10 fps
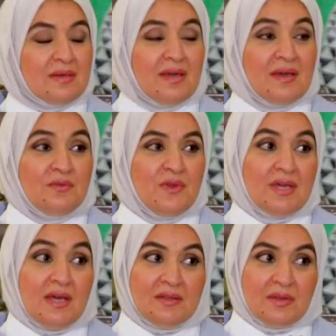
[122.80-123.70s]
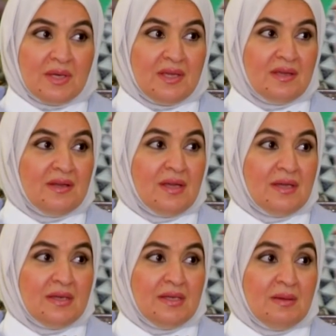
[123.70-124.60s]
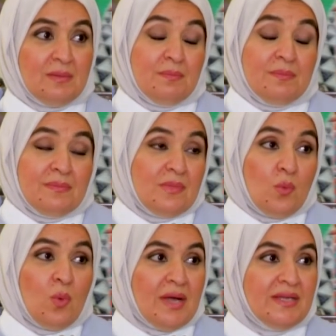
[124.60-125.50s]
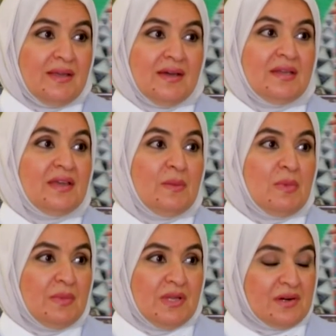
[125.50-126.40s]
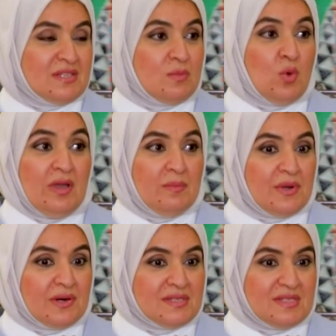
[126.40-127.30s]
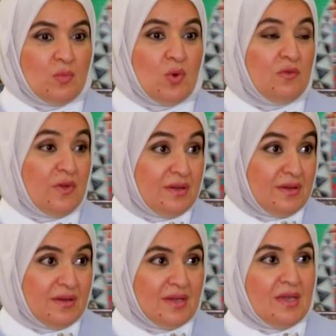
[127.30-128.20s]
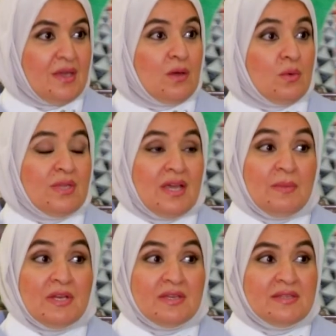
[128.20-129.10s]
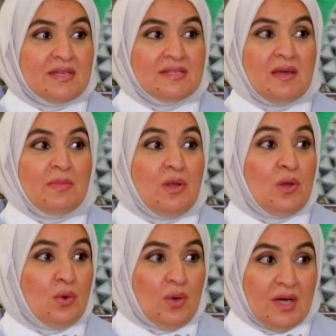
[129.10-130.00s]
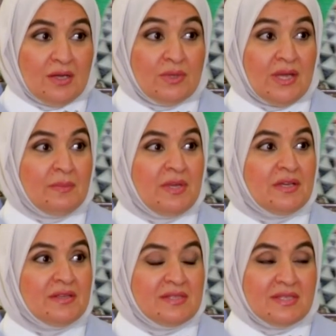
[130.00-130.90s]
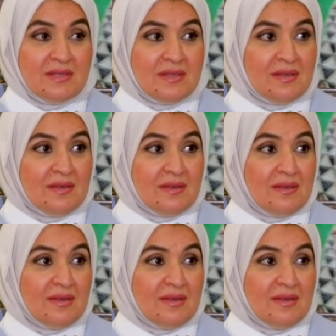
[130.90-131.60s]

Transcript: كان في خاطري انه يعني وايد انا قريبه من الرسم واحب الرسم والفن ودائما كنت اتابع اللوحات دائما كنت آه،